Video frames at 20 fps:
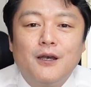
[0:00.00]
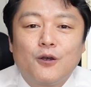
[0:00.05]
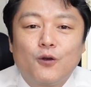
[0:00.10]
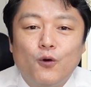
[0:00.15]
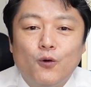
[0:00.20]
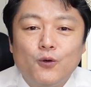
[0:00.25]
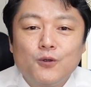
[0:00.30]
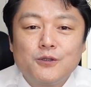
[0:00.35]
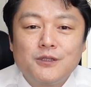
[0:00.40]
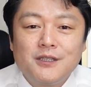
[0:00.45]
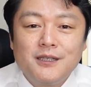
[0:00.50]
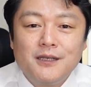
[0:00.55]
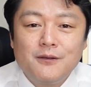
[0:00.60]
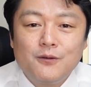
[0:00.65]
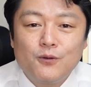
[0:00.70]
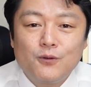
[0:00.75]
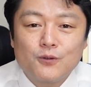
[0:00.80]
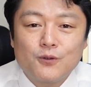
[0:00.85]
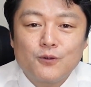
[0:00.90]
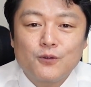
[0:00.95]
厚生
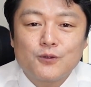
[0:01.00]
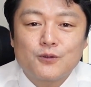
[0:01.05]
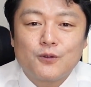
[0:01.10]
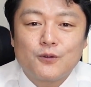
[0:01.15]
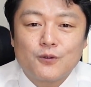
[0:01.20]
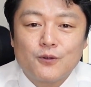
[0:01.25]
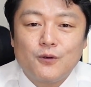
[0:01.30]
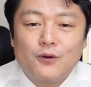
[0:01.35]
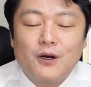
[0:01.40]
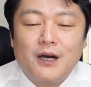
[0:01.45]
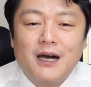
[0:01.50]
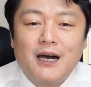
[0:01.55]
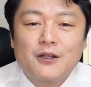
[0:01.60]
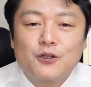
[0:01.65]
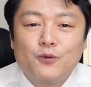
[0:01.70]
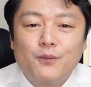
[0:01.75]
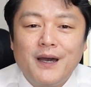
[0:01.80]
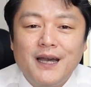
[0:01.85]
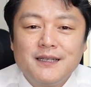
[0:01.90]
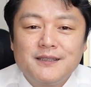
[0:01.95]
労働省の
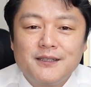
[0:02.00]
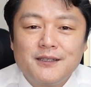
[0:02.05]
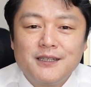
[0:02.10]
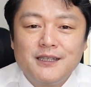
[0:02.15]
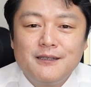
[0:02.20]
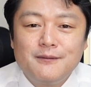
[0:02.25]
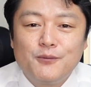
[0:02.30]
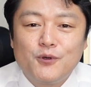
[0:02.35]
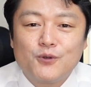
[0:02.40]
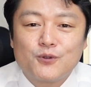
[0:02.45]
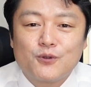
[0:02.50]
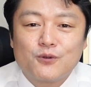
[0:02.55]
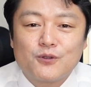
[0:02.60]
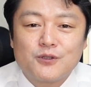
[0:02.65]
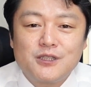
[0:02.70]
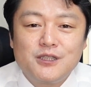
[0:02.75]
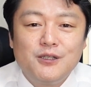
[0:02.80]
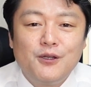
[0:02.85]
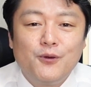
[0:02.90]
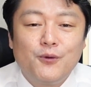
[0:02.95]
アドバイザリーボードの
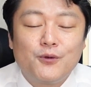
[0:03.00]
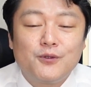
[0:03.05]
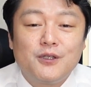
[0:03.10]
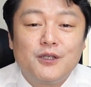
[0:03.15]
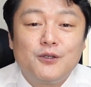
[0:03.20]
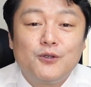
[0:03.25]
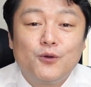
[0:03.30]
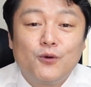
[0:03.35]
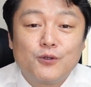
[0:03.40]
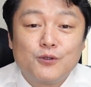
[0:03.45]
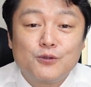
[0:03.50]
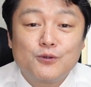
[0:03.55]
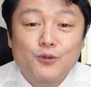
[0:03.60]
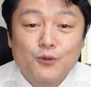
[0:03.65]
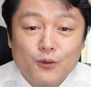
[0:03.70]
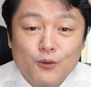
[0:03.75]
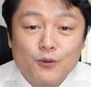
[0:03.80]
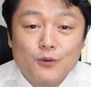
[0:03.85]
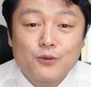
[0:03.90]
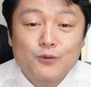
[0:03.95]
資料による
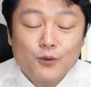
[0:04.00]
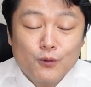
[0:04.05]
と、